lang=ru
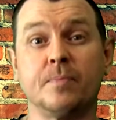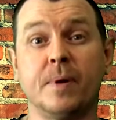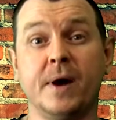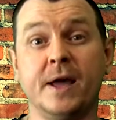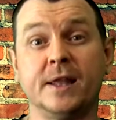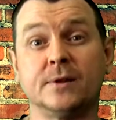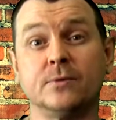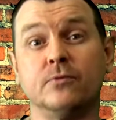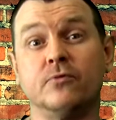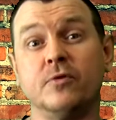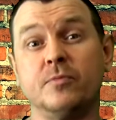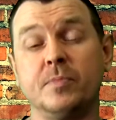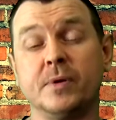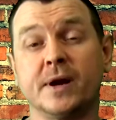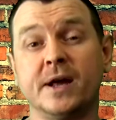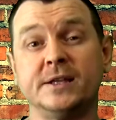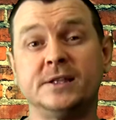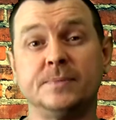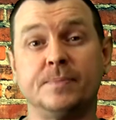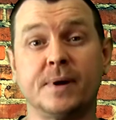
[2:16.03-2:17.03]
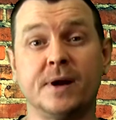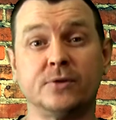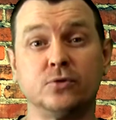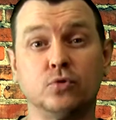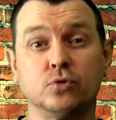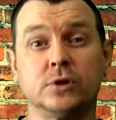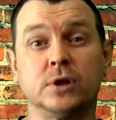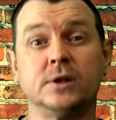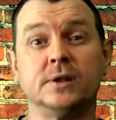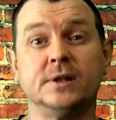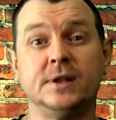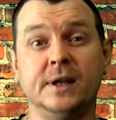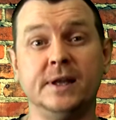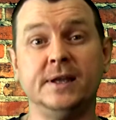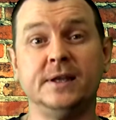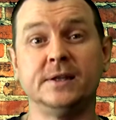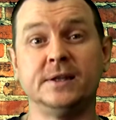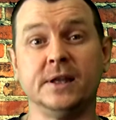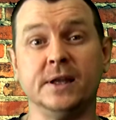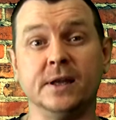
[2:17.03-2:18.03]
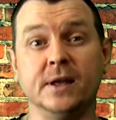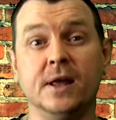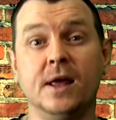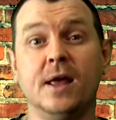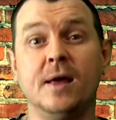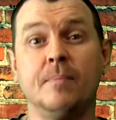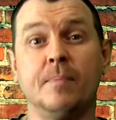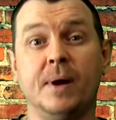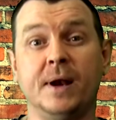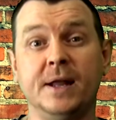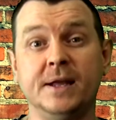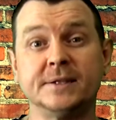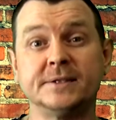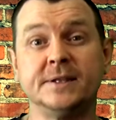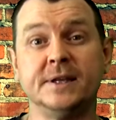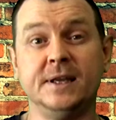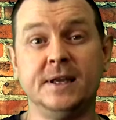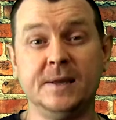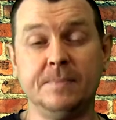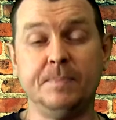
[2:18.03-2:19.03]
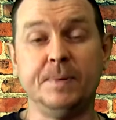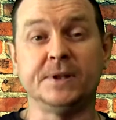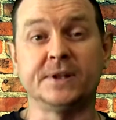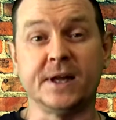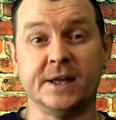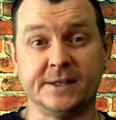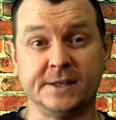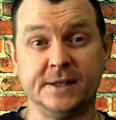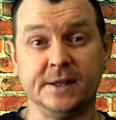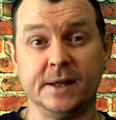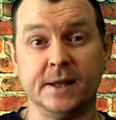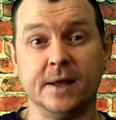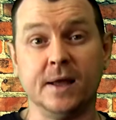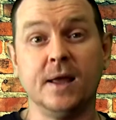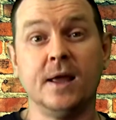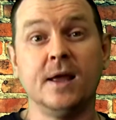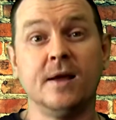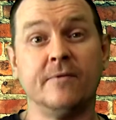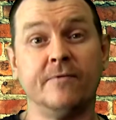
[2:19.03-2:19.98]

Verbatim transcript: поэтому выбирайте продукты для еды, полезные и питательные.